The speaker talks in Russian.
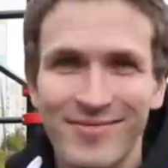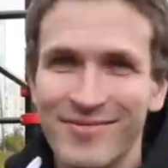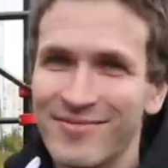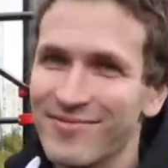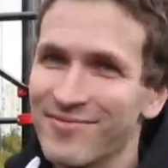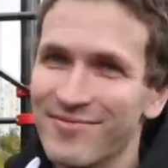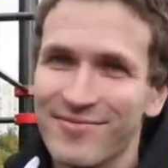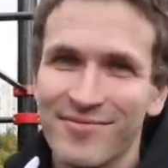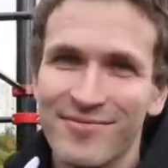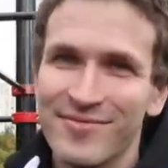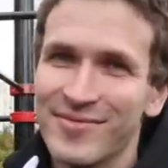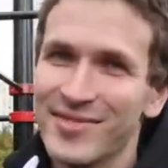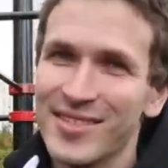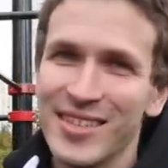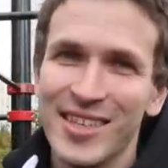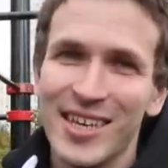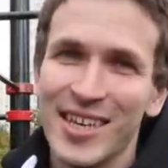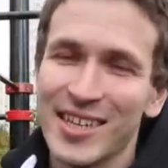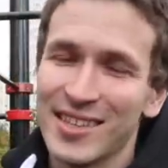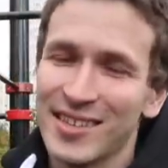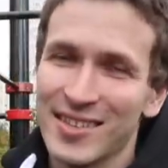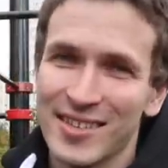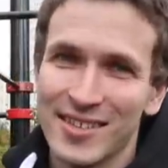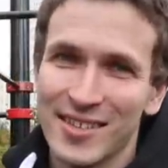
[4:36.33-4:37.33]

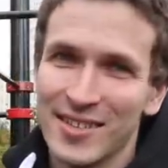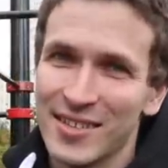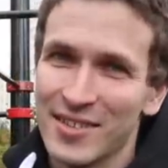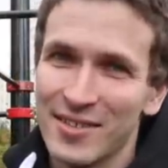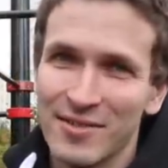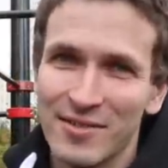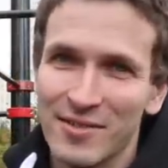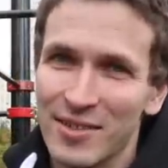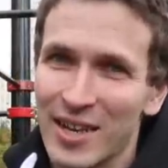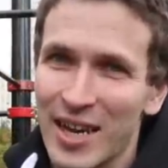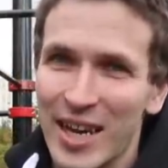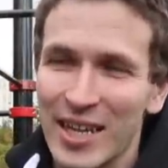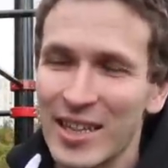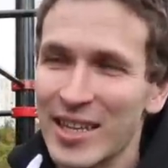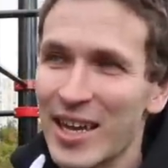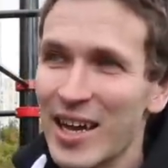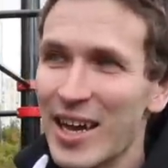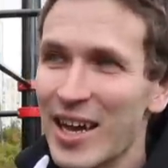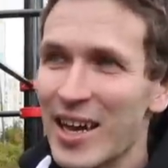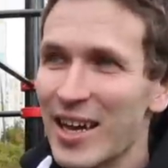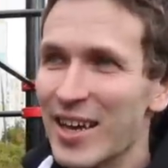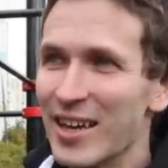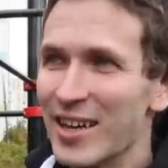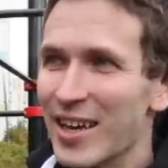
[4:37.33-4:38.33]
Нет.
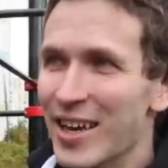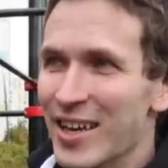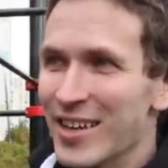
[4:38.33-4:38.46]
Она...